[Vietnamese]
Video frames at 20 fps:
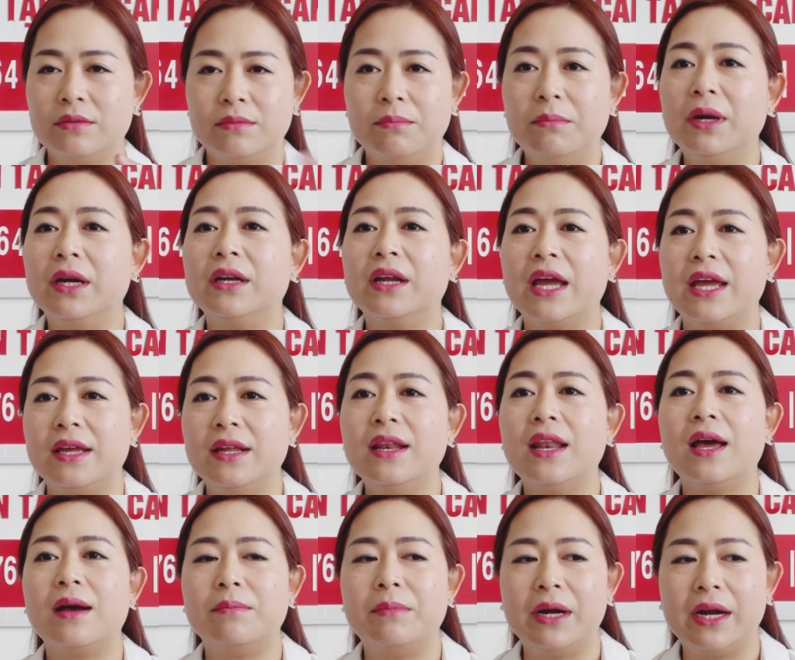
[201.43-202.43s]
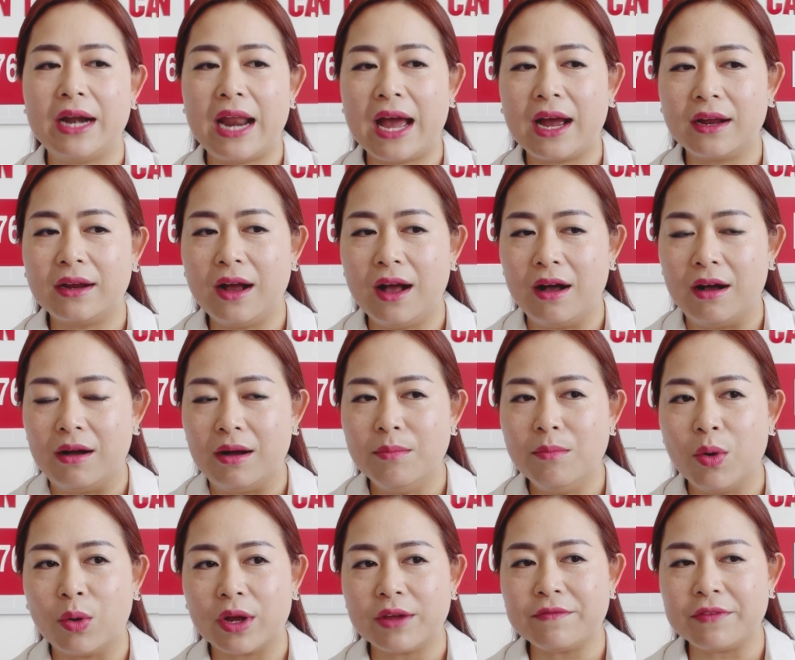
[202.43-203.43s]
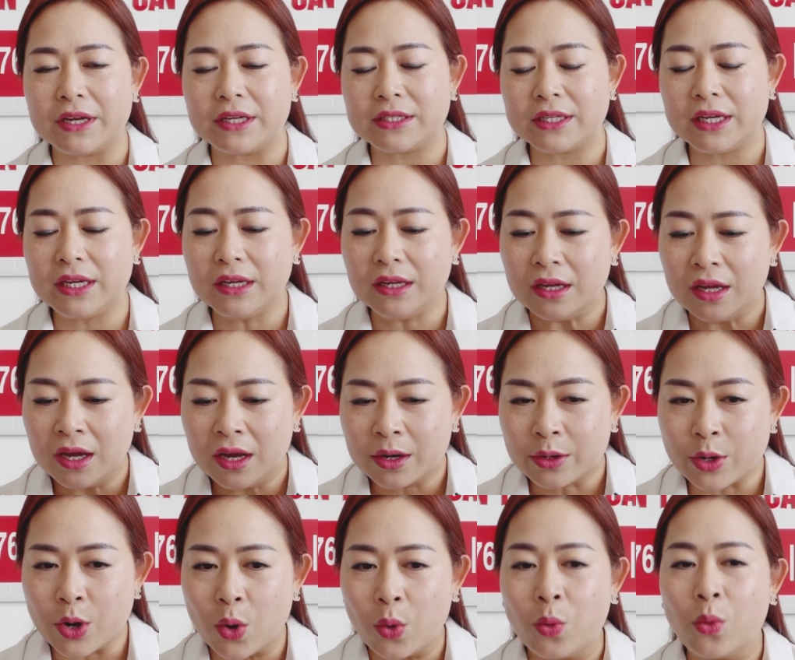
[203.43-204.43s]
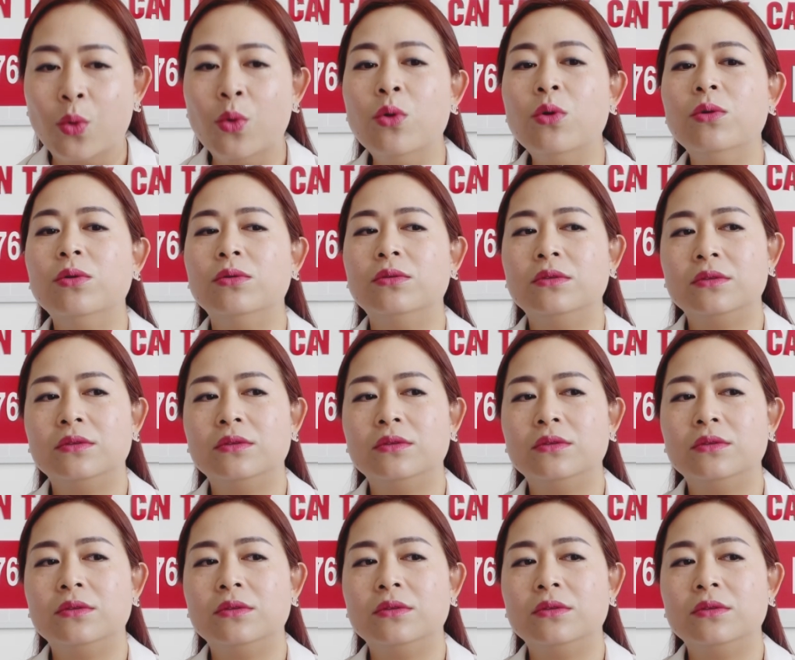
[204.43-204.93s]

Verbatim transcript: mình nghĩ là mình đang ở một cái vị trí đủ